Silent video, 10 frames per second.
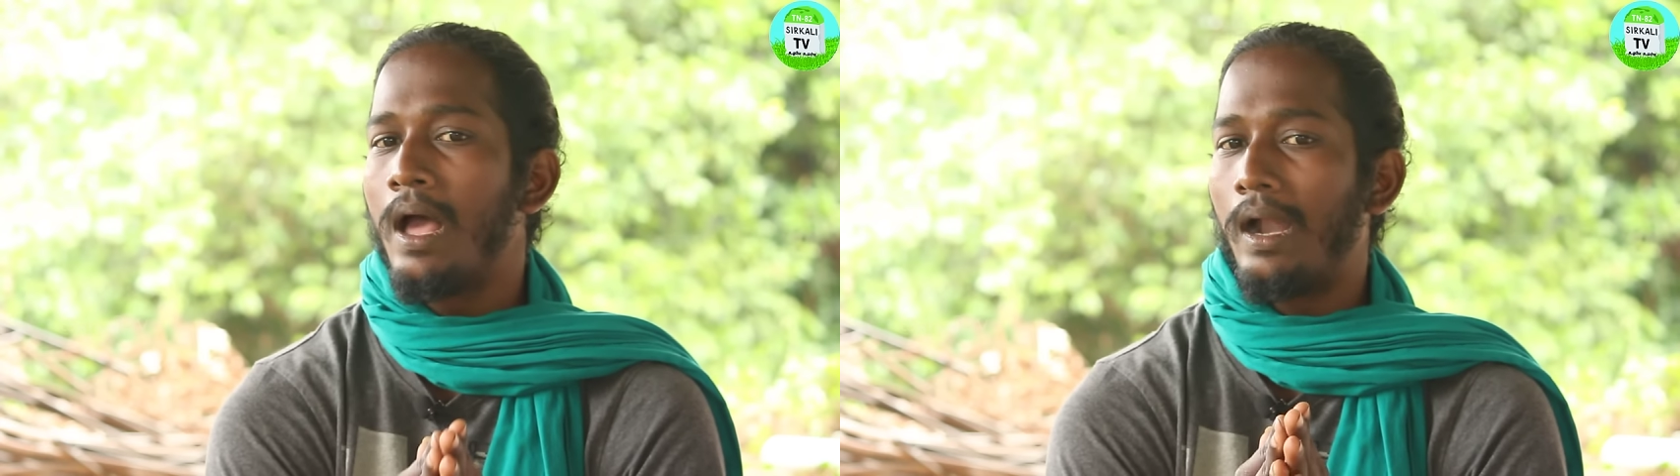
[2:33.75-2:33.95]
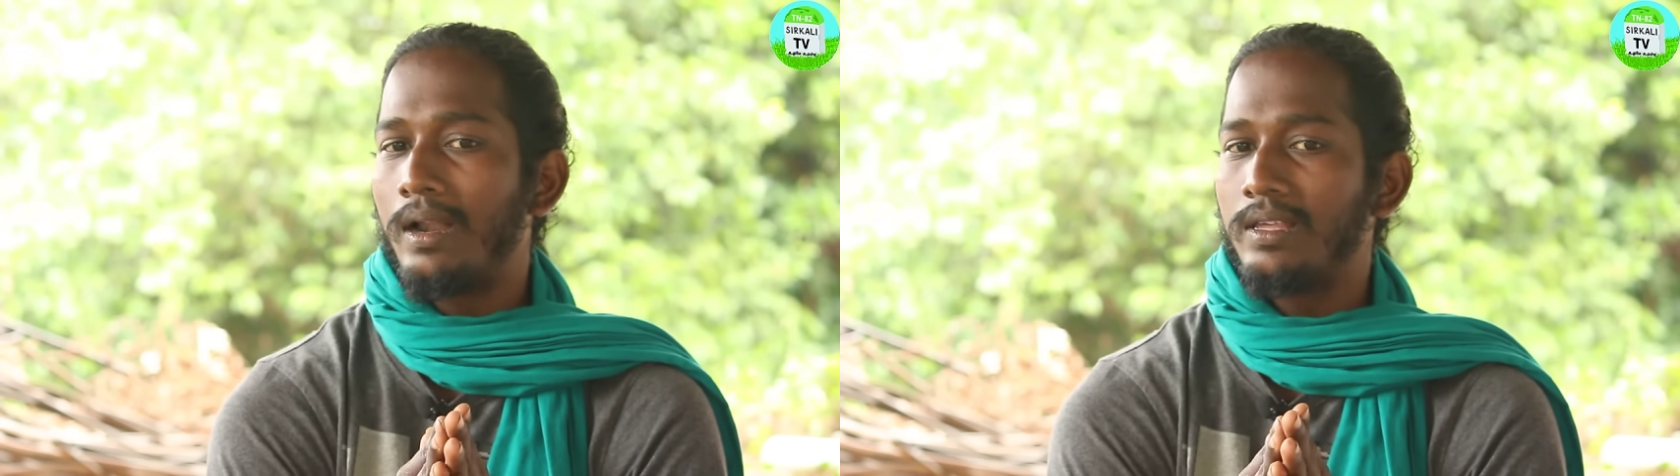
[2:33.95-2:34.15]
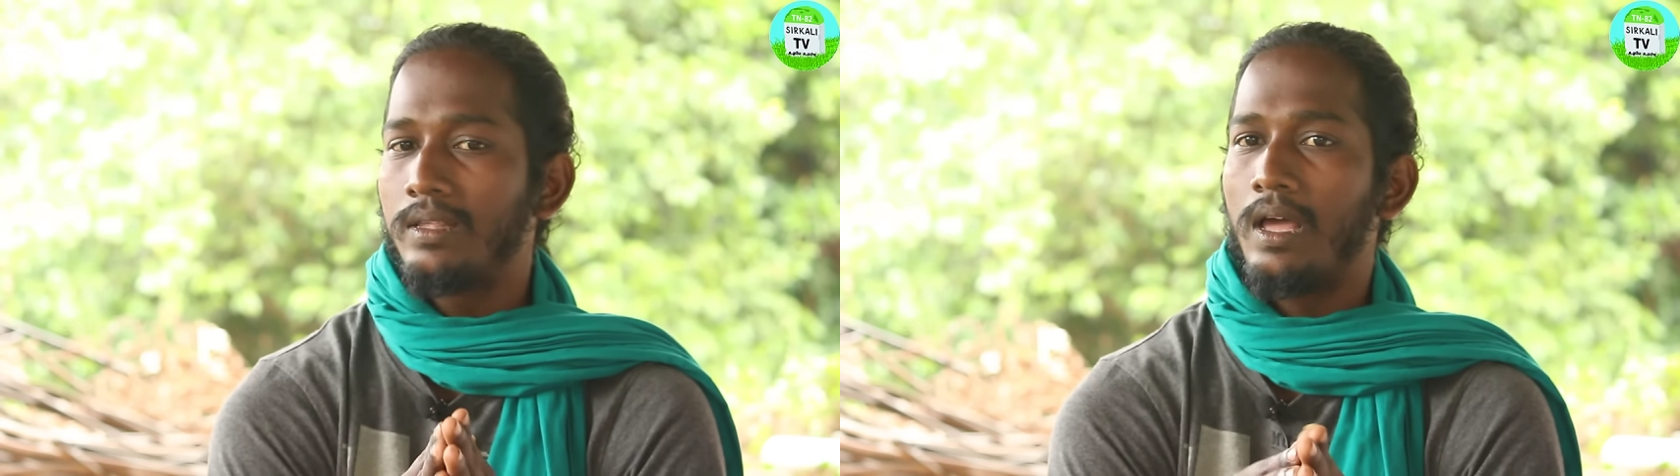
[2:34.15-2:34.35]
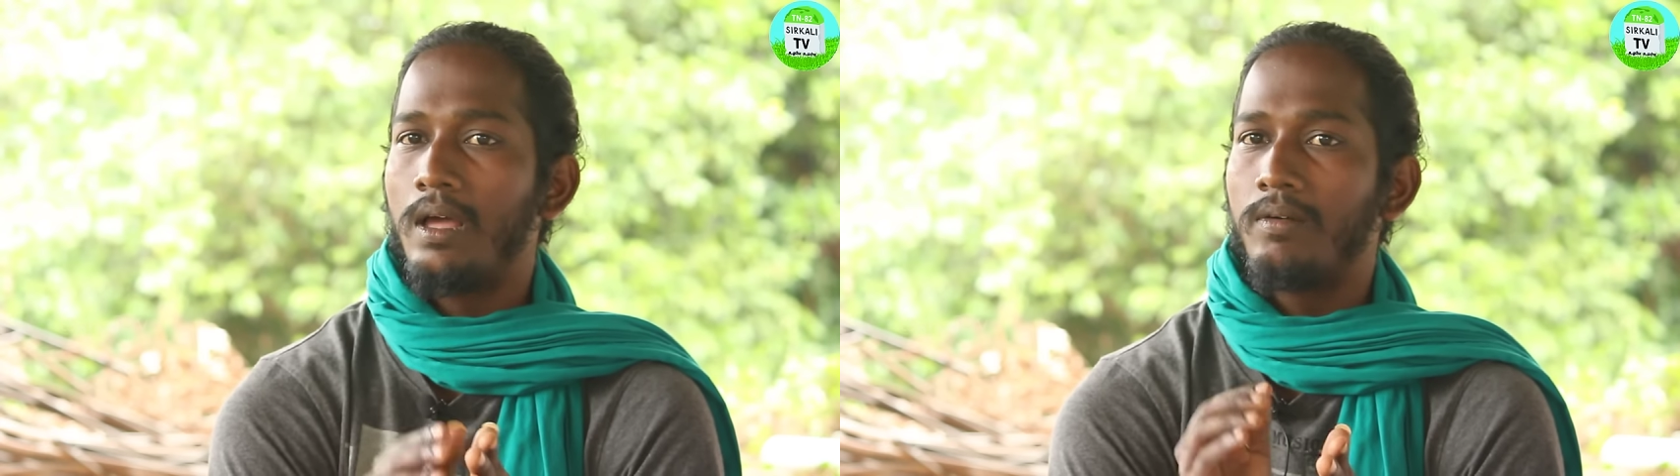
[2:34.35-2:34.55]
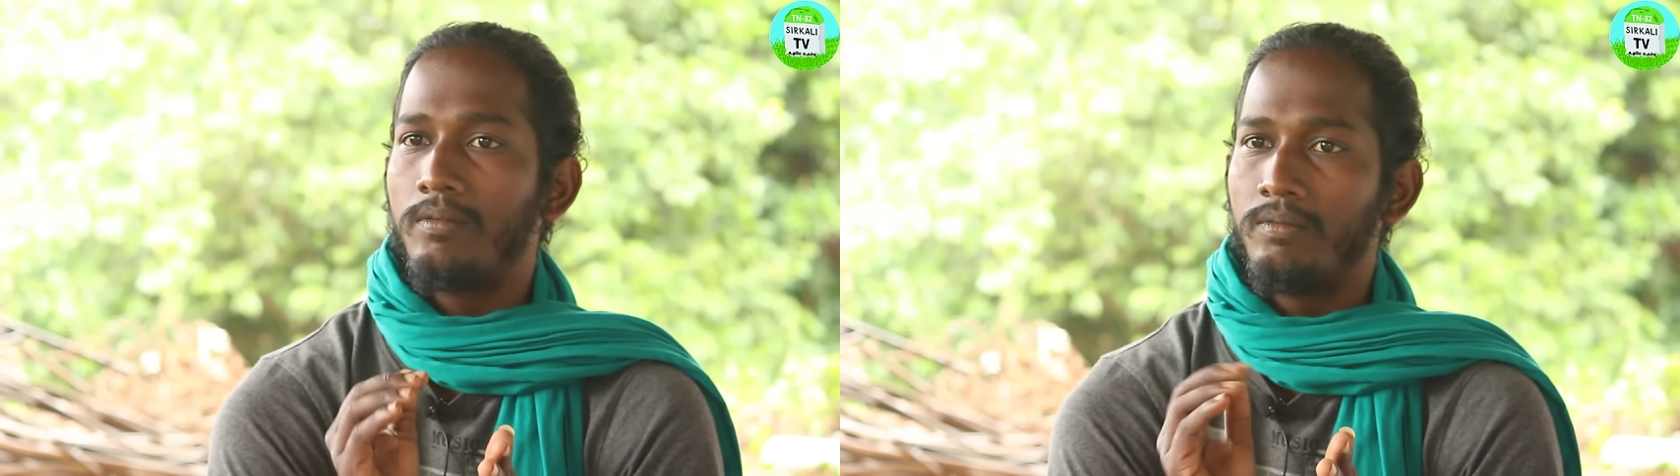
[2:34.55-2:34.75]
ஆனால் இதெல்லாம்
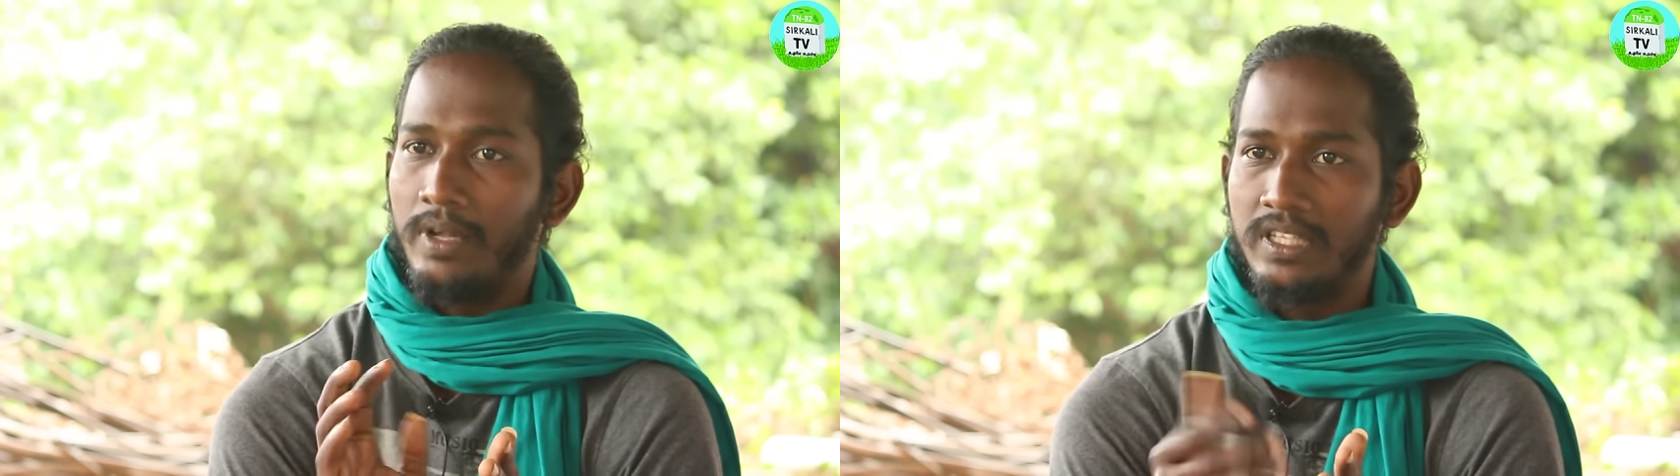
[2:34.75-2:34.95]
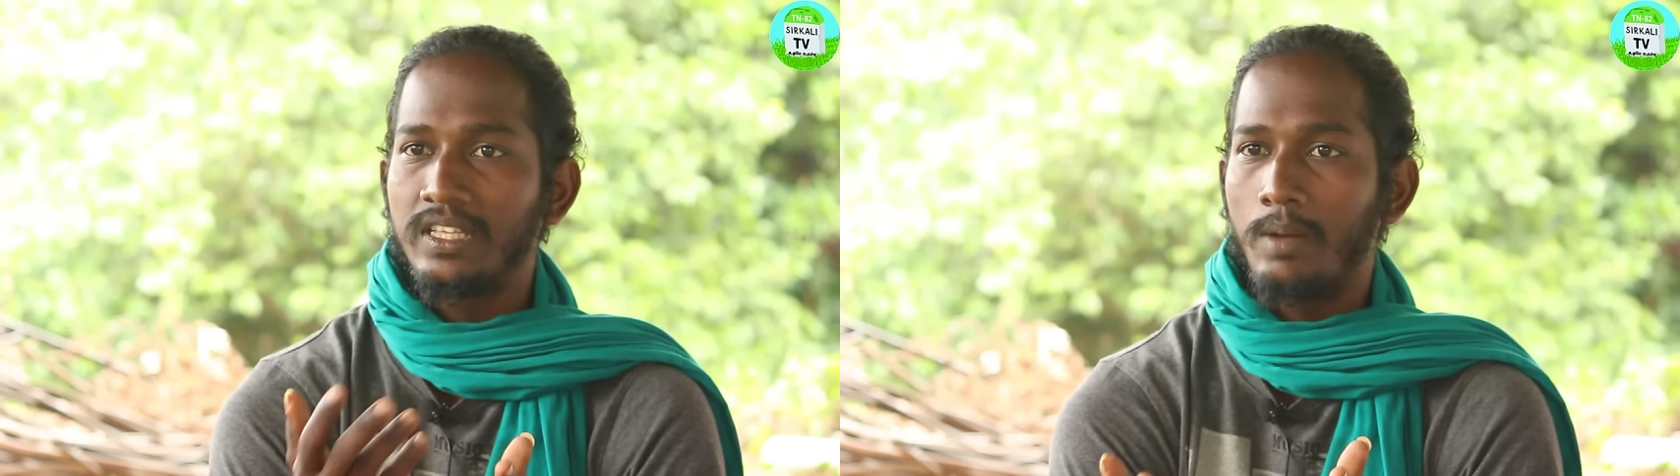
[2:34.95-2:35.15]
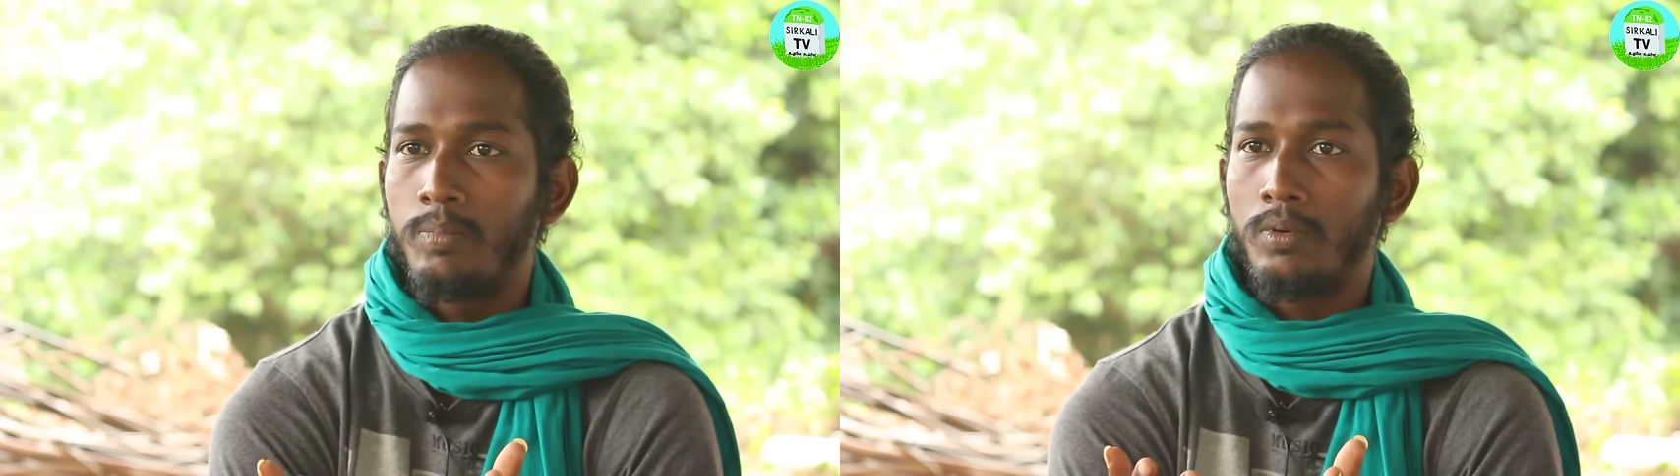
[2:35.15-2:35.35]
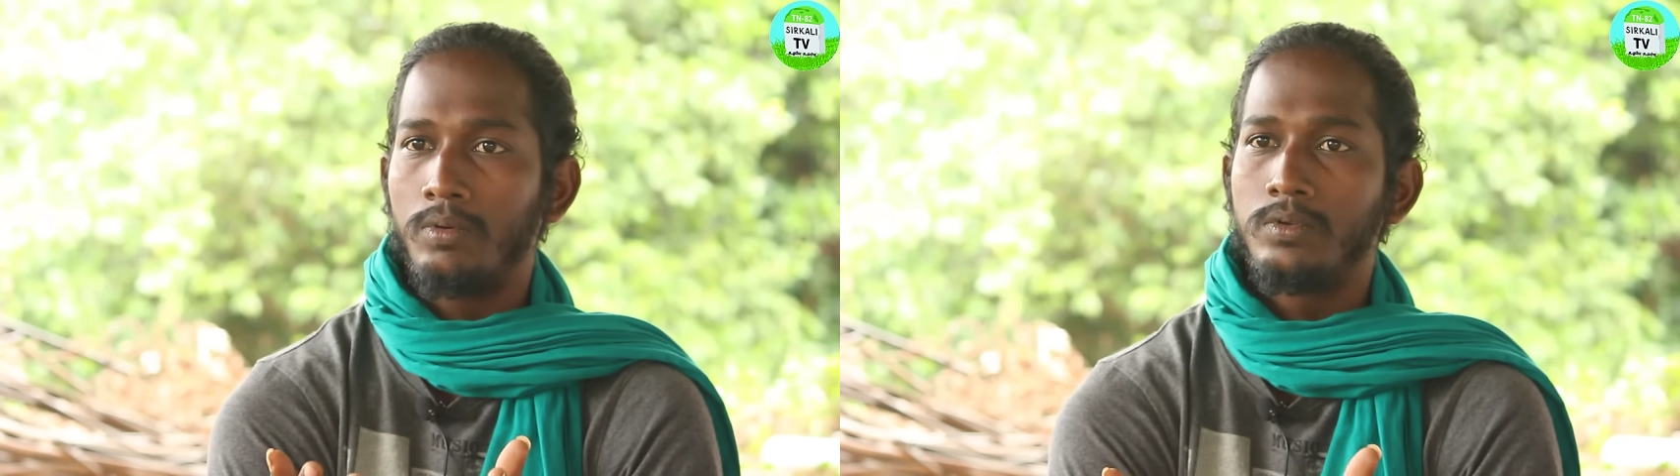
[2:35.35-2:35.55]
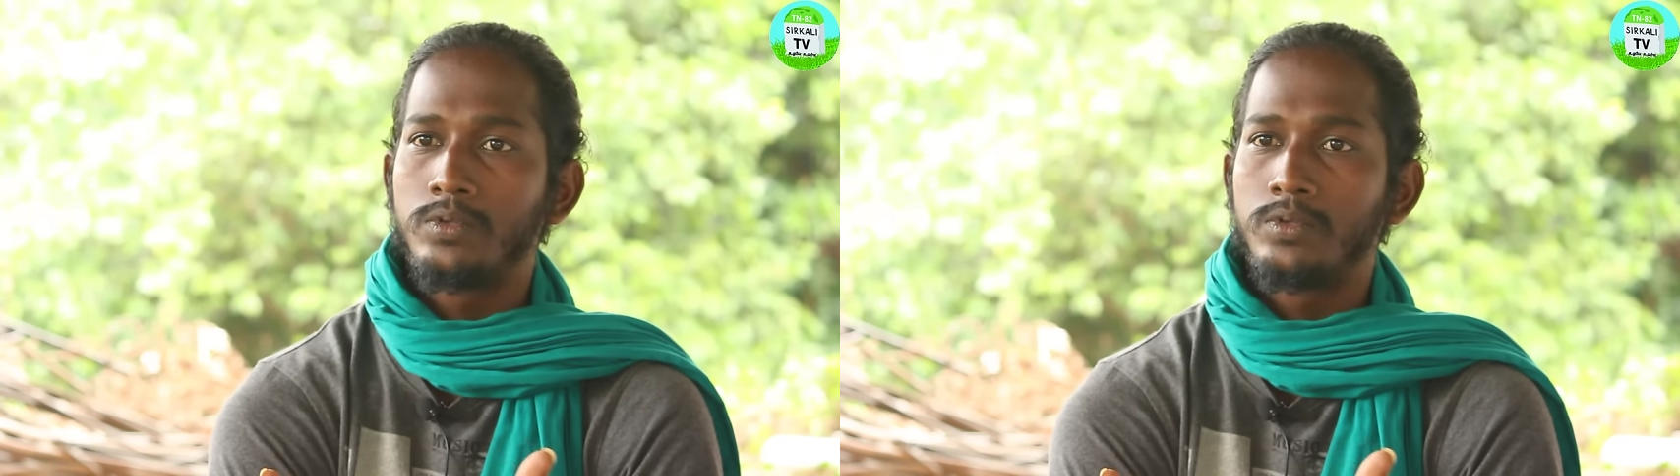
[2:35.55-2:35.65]
வந்ததுக்கப்புறம்